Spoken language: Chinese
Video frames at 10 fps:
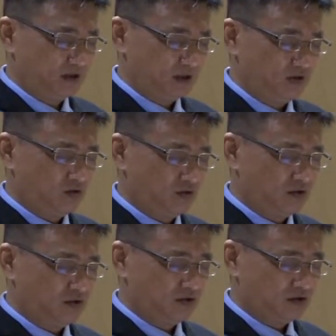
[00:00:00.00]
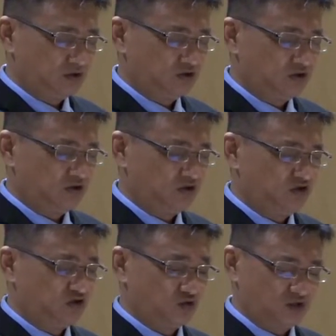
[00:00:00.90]
让我们时时
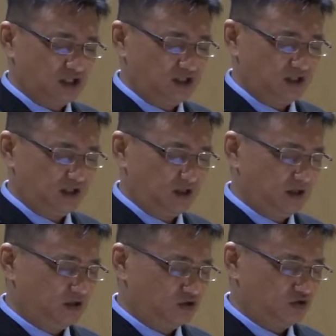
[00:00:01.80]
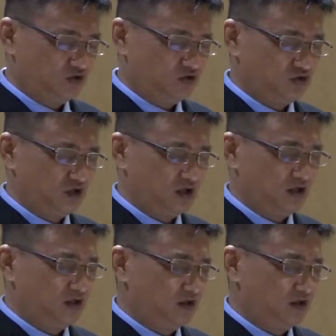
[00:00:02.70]
持守真理，时时的